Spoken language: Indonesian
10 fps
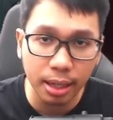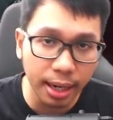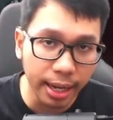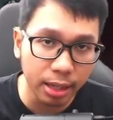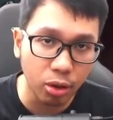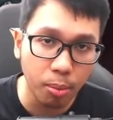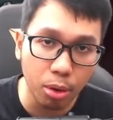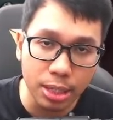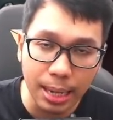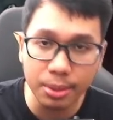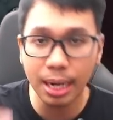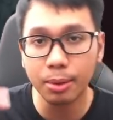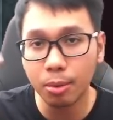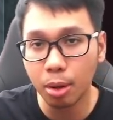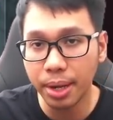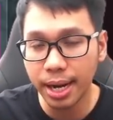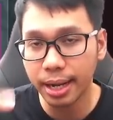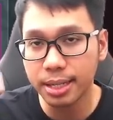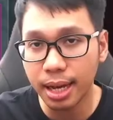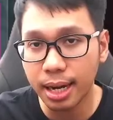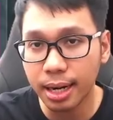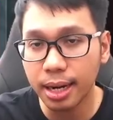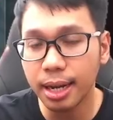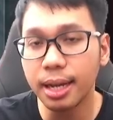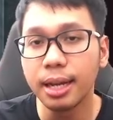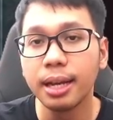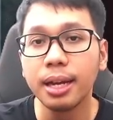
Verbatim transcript: klik tombol subscribe tombol merah guys ya karena